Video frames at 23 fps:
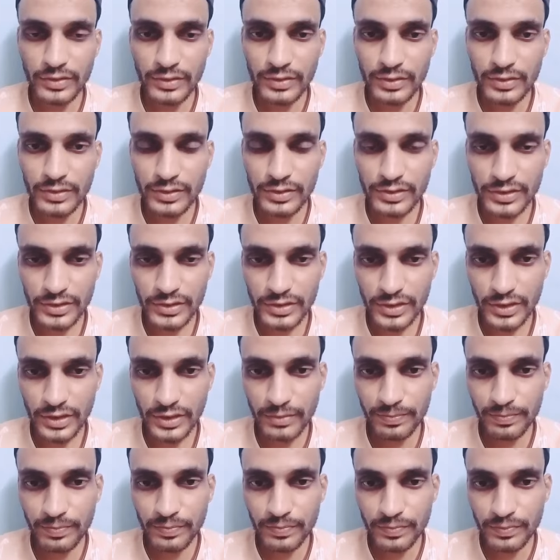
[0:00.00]
किसी के
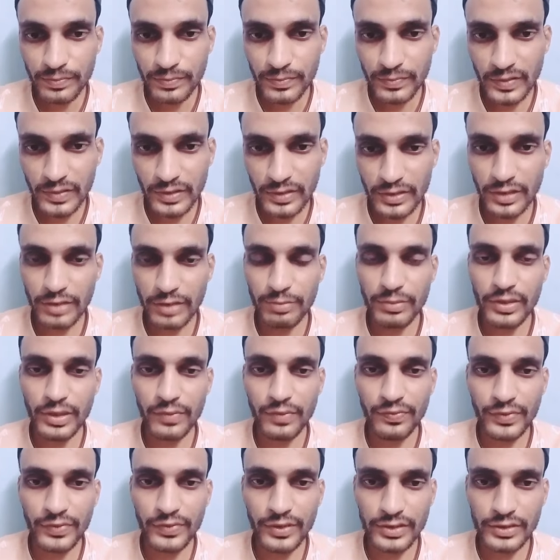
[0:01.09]
घर में
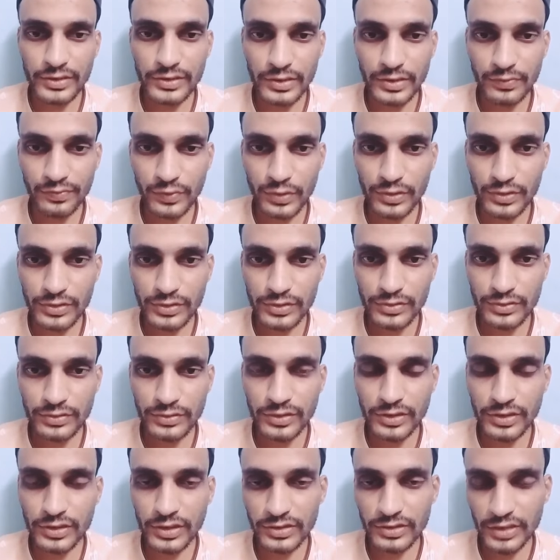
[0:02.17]
रिप्रोडक्शन फोर्स
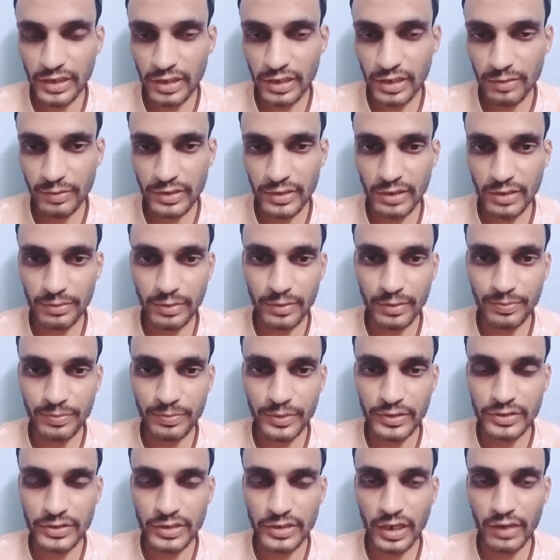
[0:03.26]
जैसा शाली बंडा पे
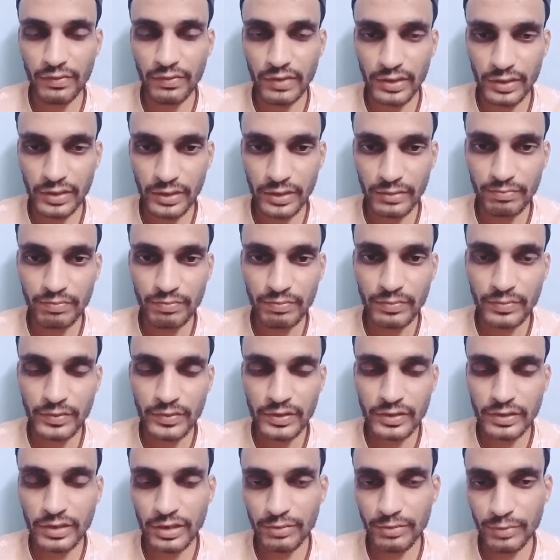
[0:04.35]
पेश आया वाक़
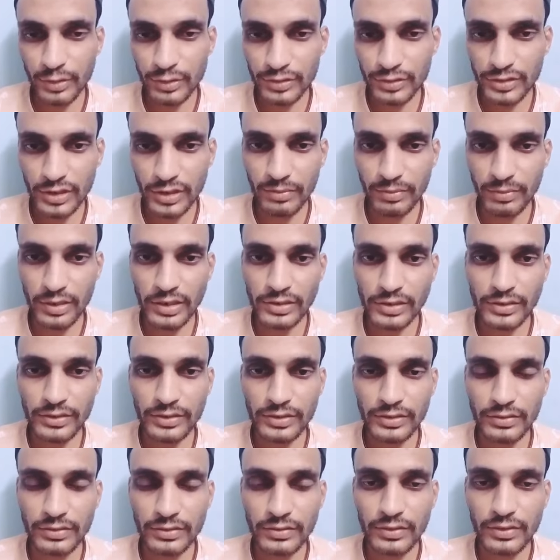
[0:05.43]
घर में घुस के मार रही
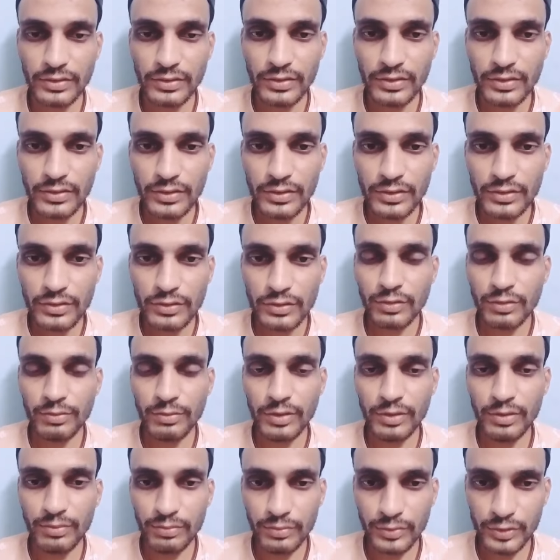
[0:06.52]
है तो मैं
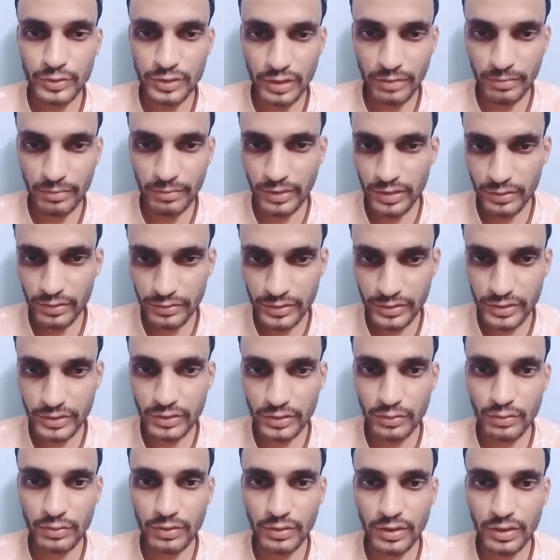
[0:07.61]
मुसलमानों से
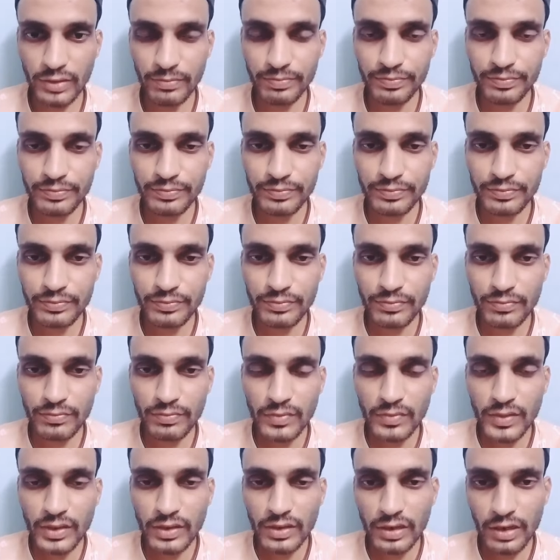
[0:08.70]
कहूँगा
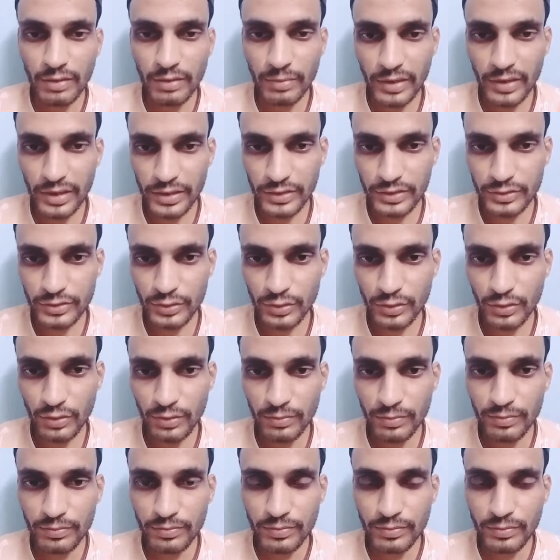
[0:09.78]
हमारे जो
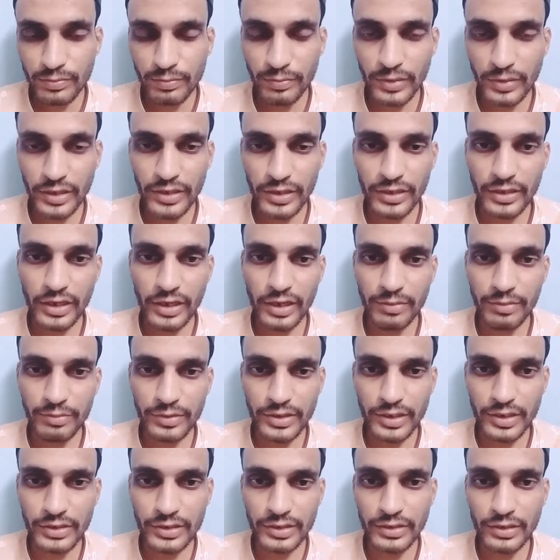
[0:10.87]
बड़े नाम
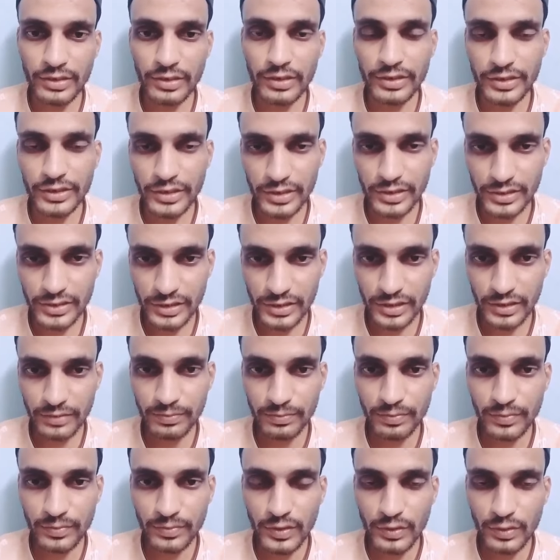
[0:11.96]
नियाज लीडर्स है
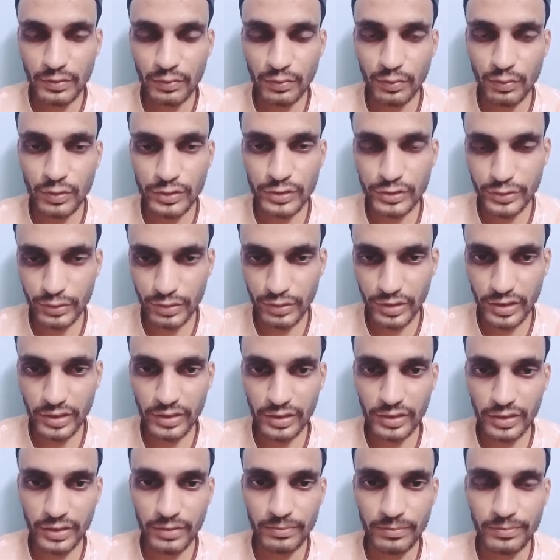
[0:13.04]
वो सो रहे
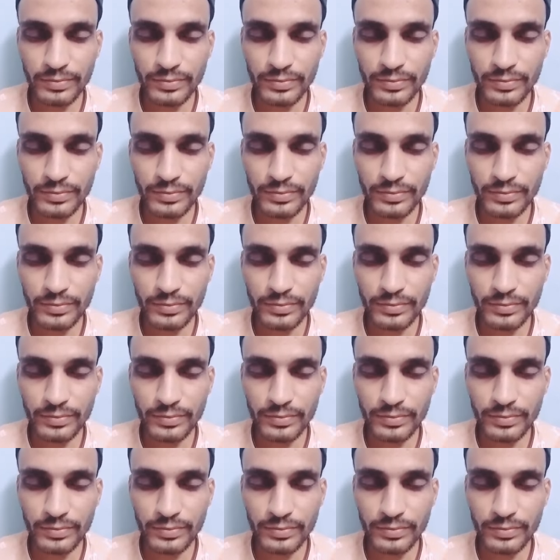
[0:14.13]
हैं